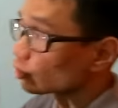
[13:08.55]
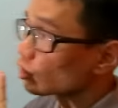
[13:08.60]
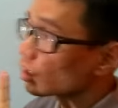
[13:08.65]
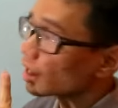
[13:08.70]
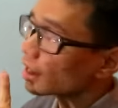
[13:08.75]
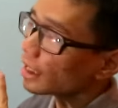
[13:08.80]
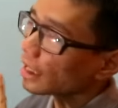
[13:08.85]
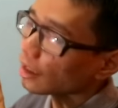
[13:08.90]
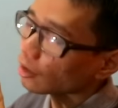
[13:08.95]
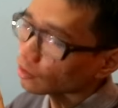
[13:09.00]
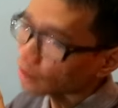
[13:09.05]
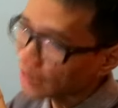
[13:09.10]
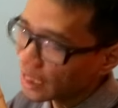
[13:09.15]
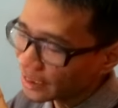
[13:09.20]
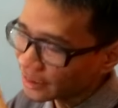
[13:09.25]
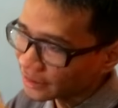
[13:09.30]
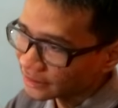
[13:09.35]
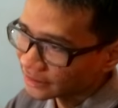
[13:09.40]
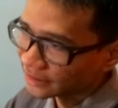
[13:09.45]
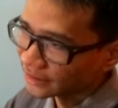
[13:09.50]
gua kalau
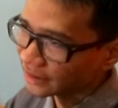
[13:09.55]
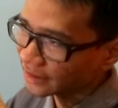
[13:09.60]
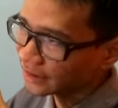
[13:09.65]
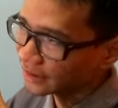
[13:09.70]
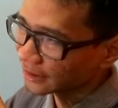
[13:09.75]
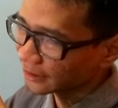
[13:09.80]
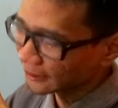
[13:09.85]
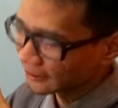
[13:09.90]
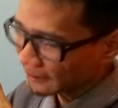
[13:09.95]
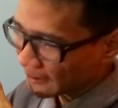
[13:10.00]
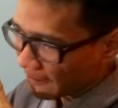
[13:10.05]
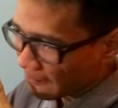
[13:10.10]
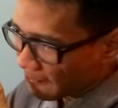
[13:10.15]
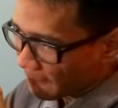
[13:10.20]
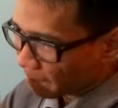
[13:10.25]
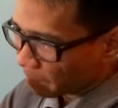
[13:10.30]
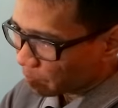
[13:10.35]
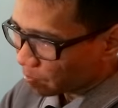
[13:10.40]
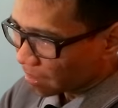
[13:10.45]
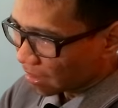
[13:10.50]
dari segi
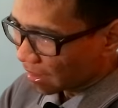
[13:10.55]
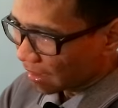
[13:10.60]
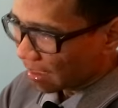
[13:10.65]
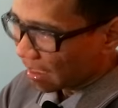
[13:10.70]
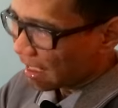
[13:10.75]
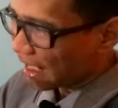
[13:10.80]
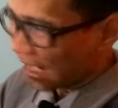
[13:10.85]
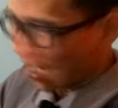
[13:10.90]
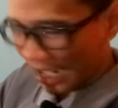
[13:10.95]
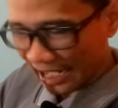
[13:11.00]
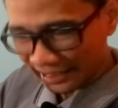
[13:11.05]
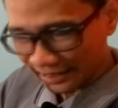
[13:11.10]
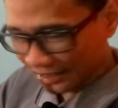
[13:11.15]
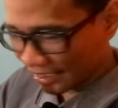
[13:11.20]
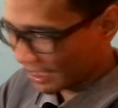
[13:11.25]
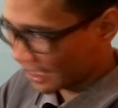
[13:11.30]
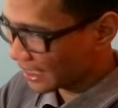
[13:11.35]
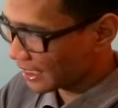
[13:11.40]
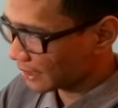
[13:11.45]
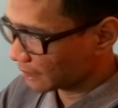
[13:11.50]

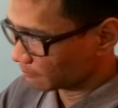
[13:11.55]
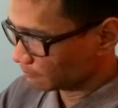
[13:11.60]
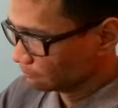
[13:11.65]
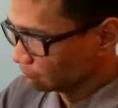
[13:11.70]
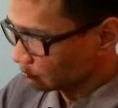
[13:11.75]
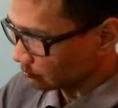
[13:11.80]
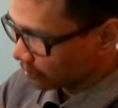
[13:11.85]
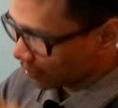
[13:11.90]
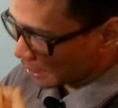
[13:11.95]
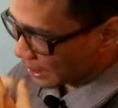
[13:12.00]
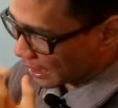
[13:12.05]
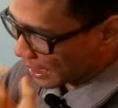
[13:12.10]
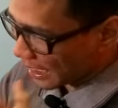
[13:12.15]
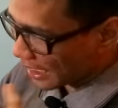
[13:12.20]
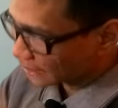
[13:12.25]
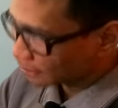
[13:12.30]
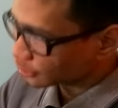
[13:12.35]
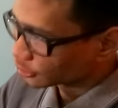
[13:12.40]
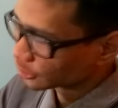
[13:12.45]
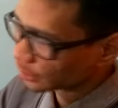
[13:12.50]
harga
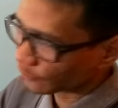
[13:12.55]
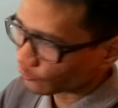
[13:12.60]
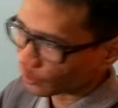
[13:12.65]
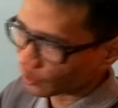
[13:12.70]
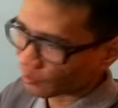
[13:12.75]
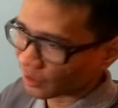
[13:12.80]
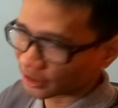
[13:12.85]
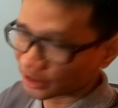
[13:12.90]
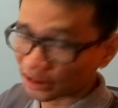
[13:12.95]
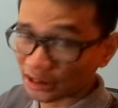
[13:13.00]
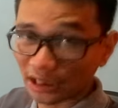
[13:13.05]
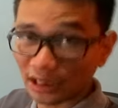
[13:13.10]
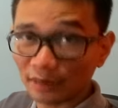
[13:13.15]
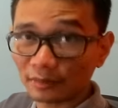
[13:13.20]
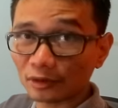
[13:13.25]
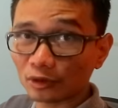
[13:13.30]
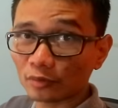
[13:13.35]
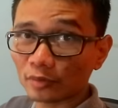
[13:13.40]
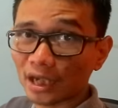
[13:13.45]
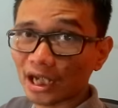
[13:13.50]
Asus Zenfone 5 Jet ini
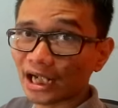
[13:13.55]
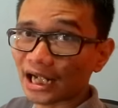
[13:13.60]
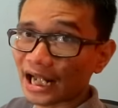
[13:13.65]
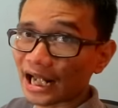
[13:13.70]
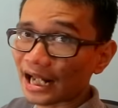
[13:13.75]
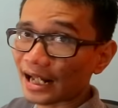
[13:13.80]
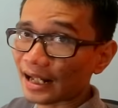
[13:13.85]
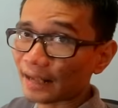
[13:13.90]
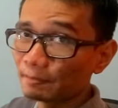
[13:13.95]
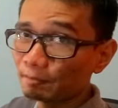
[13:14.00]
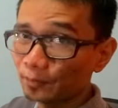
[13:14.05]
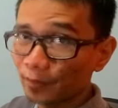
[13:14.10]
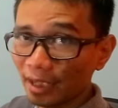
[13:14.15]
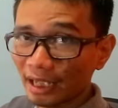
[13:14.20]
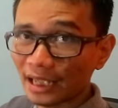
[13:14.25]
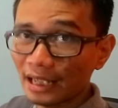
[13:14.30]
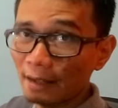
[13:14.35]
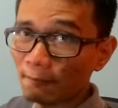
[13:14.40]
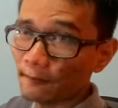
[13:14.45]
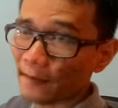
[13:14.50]
merupakan
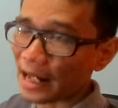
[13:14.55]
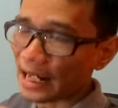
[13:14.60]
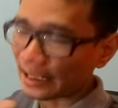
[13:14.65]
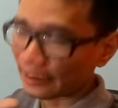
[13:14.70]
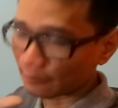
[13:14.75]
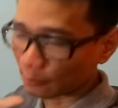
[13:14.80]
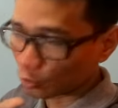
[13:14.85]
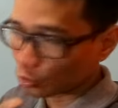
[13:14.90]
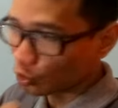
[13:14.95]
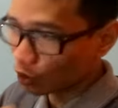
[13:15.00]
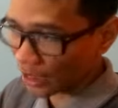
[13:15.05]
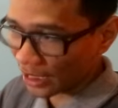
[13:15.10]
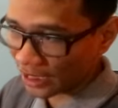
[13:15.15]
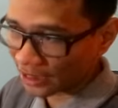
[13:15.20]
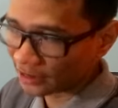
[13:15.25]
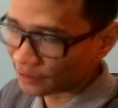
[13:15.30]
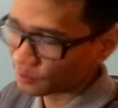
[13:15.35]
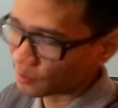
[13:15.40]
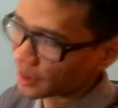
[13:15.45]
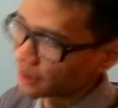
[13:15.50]
HP yang paling
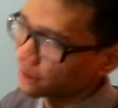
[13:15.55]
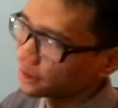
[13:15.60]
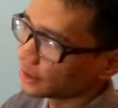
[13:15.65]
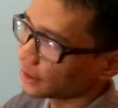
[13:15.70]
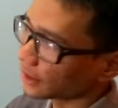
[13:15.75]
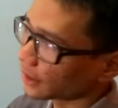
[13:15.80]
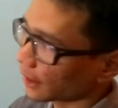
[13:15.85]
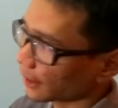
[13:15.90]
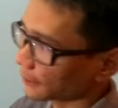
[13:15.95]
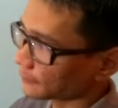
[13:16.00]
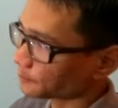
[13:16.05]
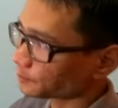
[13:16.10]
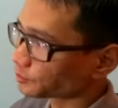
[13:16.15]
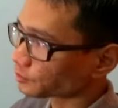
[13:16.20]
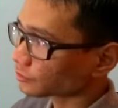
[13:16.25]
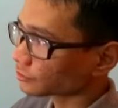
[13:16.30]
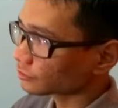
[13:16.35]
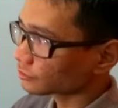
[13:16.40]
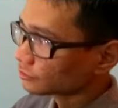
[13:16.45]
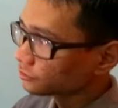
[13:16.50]
murah dibandingkan
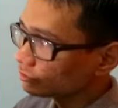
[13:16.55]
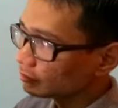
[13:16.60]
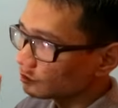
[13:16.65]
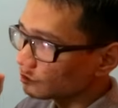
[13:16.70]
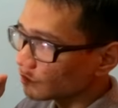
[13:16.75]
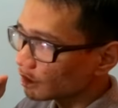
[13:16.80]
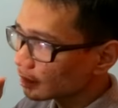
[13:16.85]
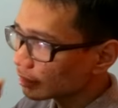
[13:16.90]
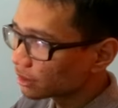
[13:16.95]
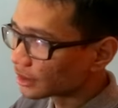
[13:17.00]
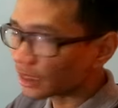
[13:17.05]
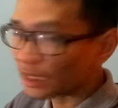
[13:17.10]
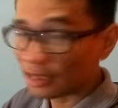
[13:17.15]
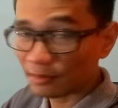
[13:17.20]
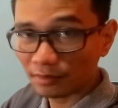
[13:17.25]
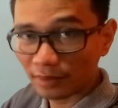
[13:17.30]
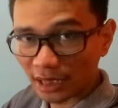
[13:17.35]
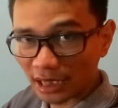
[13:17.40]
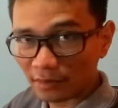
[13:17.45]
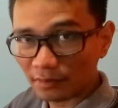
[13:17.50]

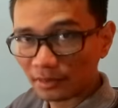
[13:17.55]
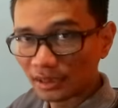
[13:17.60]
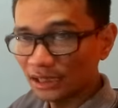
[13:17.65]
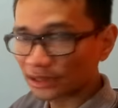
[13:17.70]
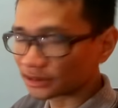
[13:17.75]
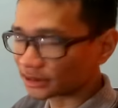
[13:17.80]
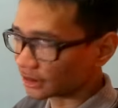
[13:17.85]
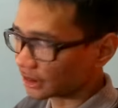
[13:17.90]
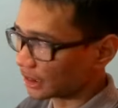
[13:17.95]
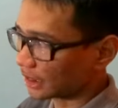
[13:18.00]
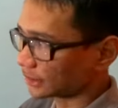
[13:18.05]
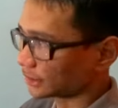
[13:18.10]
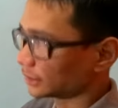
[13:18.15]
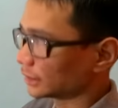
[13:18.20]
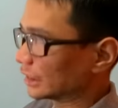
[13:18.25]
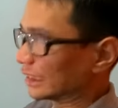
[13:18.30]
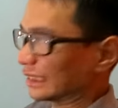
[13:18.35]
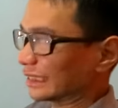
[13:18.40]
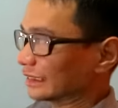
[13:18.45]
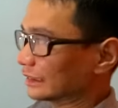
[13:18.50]
dengan brand-brand
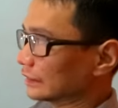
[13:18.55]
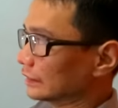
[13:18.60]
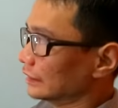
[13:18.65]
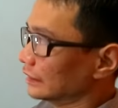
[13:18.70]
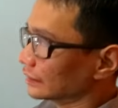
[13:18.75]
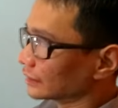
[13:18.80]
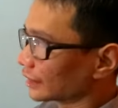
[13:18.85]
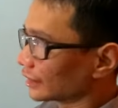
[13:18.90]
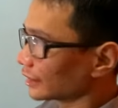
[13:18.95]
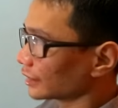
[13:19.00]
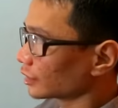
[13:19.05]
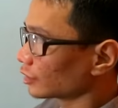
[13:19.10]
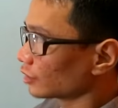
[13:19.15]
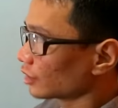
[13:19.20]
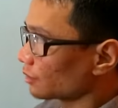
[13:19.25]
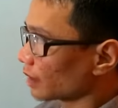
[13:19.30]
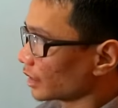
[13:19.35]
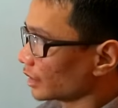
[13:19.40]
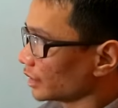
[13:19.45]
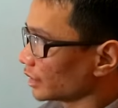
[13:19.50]
sekelasnya. Tadi kita
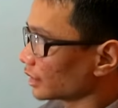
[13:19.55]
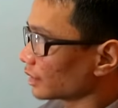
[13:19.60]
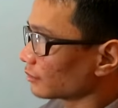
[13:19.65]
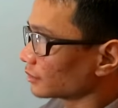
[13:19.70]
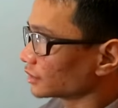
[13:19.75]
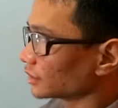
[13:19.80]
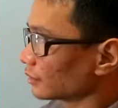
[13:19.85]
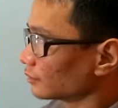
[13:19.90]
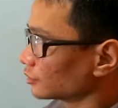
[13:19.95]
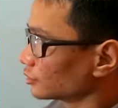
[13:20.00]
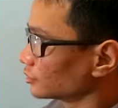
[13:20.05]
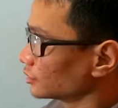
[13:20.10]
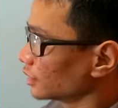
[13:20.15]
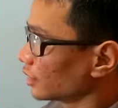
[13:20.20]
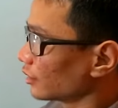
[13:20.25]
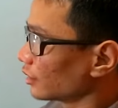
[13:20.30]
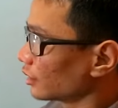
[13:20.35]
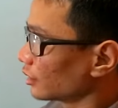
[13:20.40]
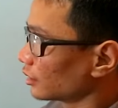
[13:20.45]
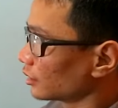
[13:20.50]
udah bandingin sama Samsung
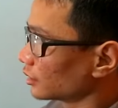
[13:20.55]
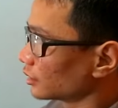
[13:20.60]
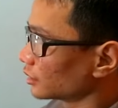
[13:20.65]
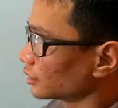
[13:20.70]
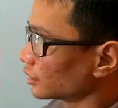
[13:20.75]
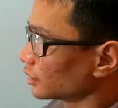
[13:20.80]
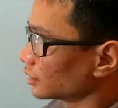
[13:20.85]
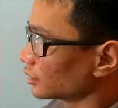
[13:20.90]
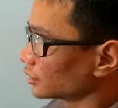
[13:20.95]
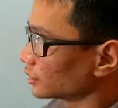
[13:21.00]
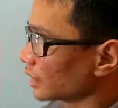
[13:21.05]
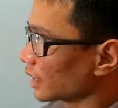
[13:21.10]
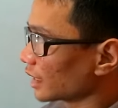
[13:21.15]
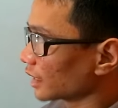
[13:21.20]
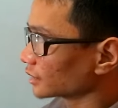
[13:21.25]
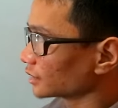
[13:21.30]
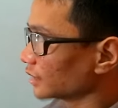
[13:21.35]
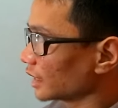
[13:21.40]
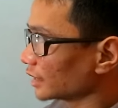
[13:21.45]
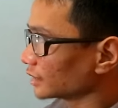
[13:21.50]
uh,
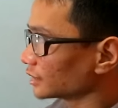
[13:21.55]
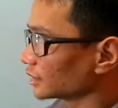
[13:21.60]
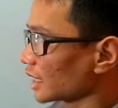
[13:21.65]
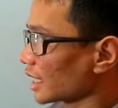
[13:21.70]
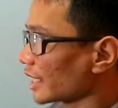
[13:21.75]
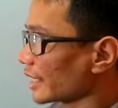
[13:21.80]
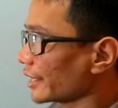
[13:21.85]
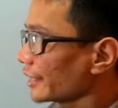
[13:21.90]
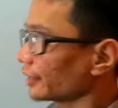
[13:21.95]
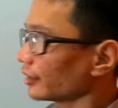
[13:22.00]
Galaxy S9,